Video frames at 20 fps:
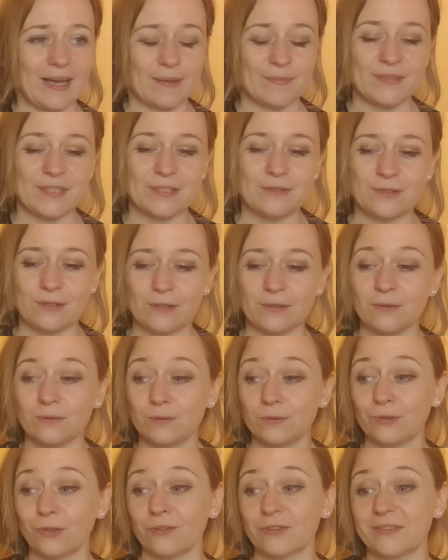aptitude
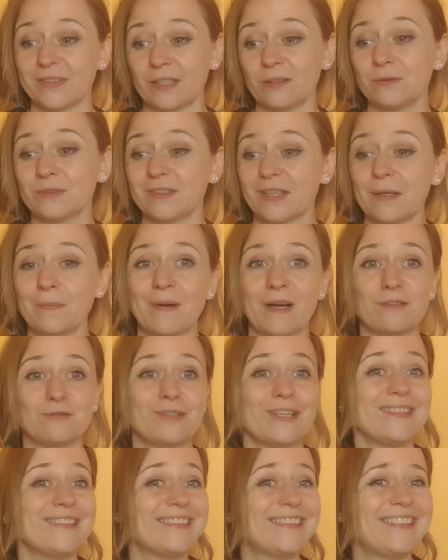ou dans tel ou tel
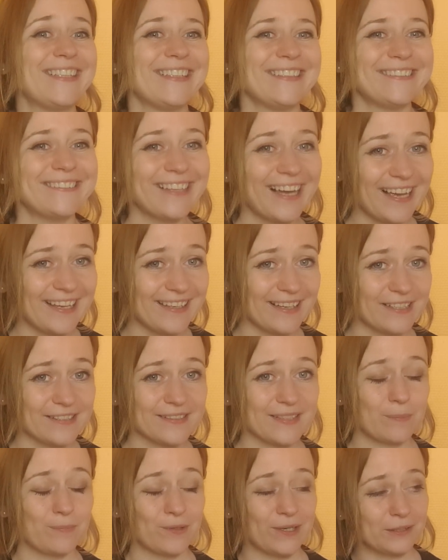parfois détail. Hein.
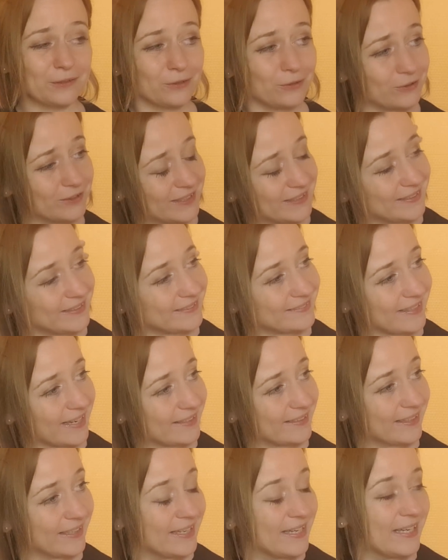ça peut être des
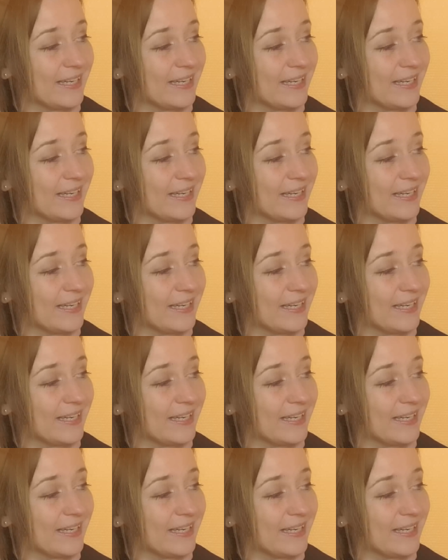détails.